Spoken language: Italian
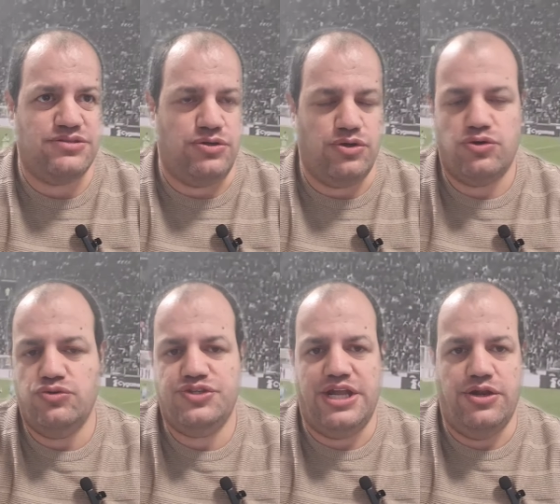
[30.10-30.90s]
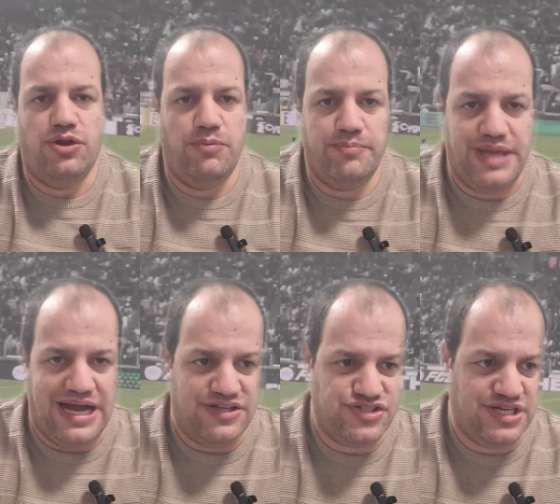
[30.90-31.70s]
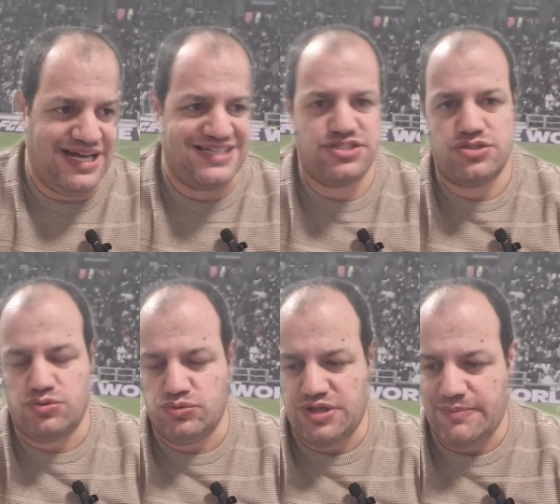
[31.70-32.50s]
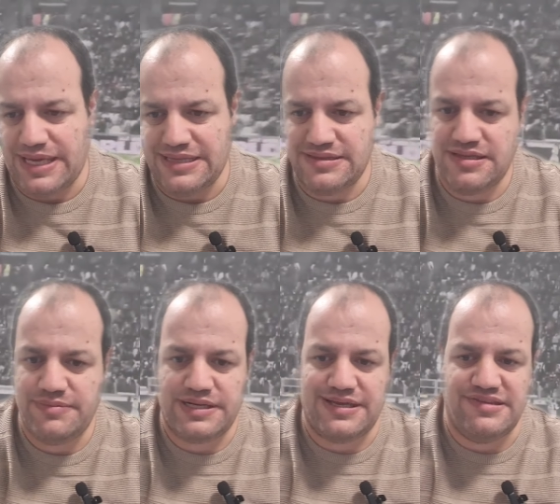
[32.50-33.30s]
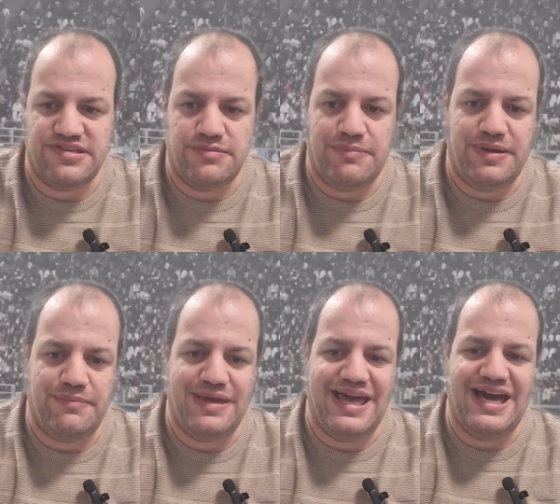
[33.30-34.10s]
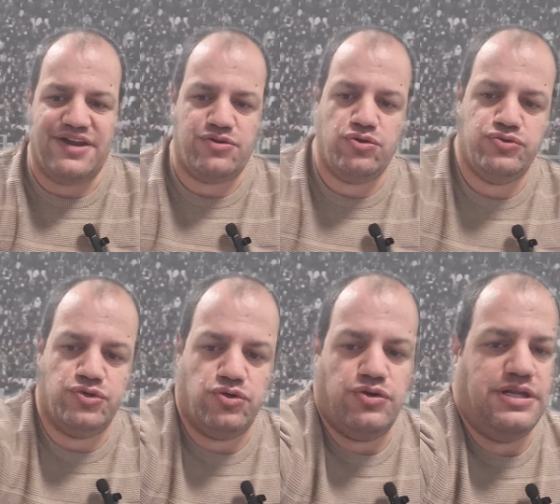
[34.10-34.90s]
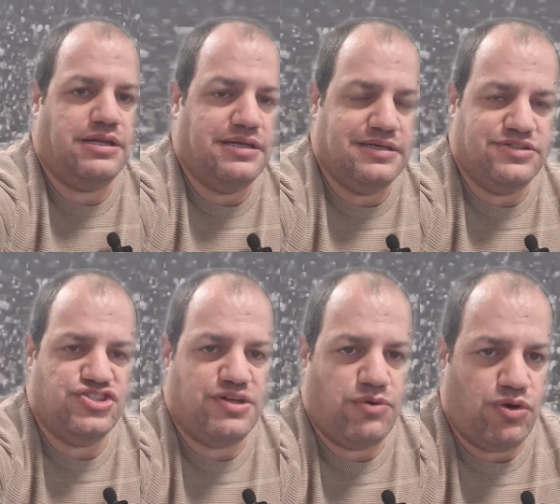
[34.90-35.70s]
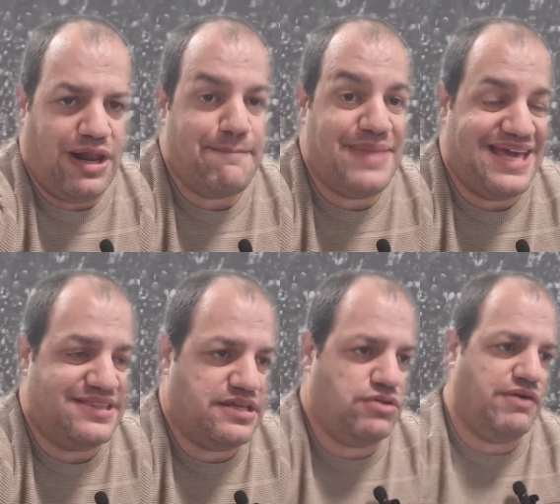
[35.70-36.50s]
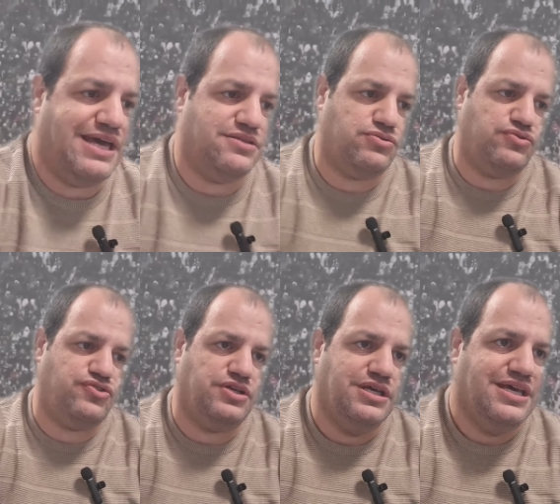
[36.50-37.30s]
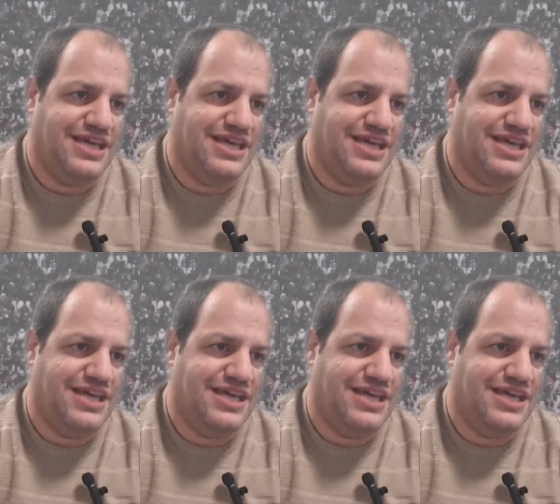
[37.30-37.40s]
Antonio Conte non piace assolutamente perché insomma per me ha rotto con, il, diciamo, con l'ambiente Juventus